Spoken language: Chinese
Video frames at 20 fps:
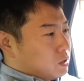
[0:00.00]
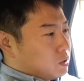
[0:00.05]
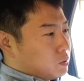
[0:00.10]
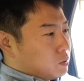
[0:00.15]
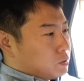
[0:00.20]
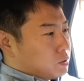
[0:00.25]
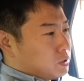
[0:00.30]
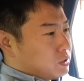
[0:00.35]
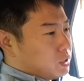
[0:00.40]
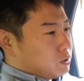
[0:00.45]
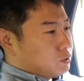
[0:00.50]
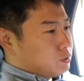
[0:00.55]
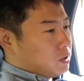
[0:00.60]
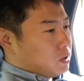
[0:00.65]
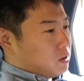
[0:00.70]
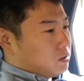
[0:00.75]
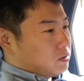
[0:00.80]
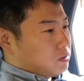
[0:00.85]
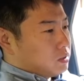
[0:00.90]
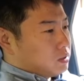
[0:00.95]
我觉得这需
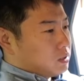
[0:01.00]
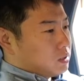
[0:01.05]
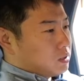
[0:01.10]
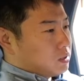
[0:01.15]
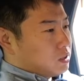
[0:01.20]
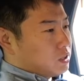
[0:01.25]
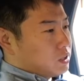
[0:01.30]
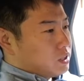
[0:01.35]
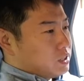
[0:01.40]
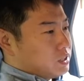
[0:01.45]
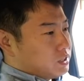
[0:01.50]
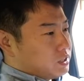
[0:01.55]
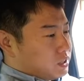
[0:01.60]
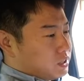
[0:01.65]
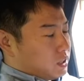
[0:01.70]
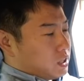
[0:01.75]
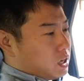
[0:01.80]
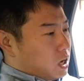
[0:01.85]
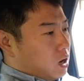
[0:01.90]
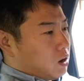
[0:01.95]
要你的个人
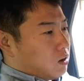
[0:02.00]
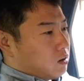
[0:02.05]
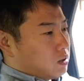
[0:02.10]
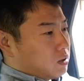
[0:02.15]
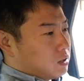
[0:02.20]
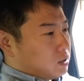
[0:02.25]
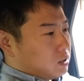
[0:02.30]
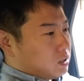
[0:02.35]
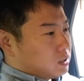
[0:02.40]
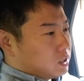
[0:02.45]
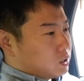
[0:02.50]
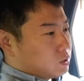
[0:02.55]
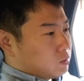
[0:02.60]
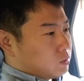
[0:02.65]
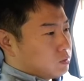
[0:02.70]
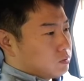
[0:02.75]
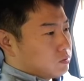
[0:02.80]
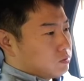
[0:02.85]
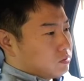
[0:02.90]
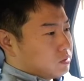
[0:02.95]
喜好和这
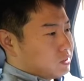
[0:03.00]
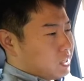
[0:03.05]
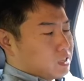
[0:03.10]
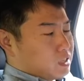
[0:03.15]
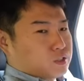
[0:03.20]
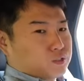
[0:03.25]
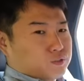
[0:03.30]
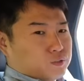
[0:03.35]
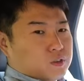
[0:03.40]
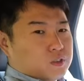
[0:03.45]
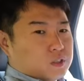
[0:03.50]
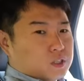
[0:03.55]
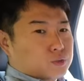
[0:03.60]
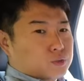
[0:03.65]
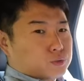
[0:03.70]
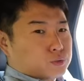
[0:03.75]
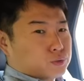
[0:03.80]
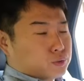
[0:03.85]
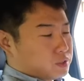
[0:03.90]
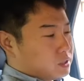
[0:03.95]
种驾驶风格的
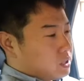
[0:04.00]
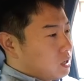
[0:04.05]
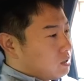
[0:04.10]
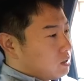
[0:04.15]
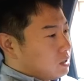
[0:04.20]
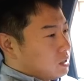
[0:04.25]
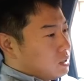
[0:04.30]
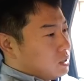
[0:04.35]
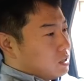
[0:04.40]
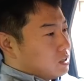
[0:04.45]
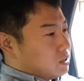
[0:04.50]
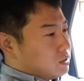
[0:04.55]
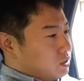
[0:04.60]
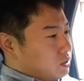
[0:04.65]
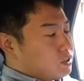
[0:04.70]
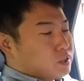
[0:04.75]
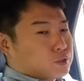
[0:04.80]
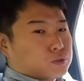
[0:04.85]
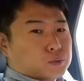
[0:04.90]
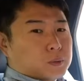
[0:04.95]
取向
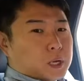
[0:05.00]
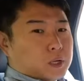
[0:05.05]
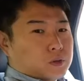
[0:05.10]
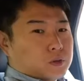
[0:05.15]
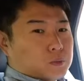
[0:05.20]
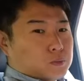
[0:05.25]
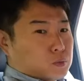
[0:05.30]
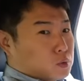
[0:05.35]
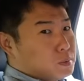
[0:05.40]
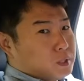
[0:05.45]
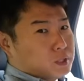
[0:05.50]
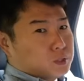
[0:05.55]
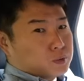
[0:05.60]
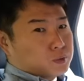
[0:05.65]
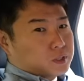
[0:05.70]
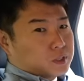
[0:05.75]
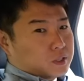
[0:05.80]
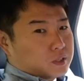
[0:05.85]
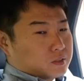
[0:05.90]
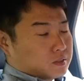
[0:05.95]
自行去判断，不必纠结。